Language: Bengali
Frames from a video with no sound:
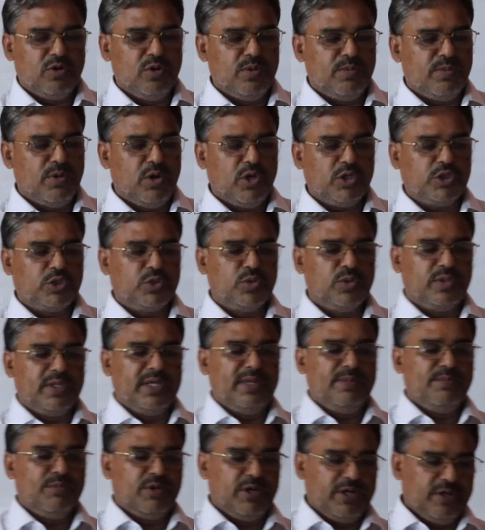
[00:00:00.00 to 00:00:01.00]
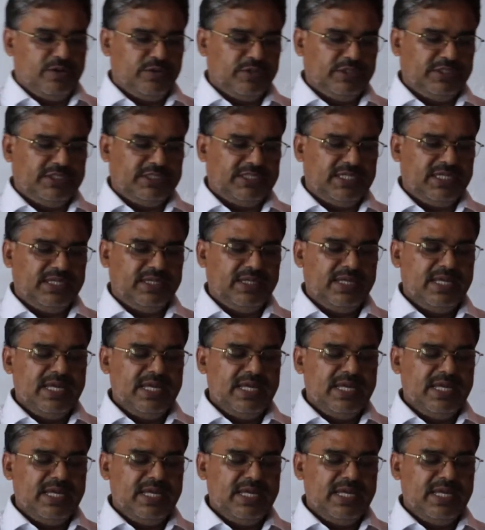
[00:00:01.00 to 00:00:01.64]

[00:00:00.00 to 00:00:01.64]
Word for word: খুব অসুখী মনে হচ্ছে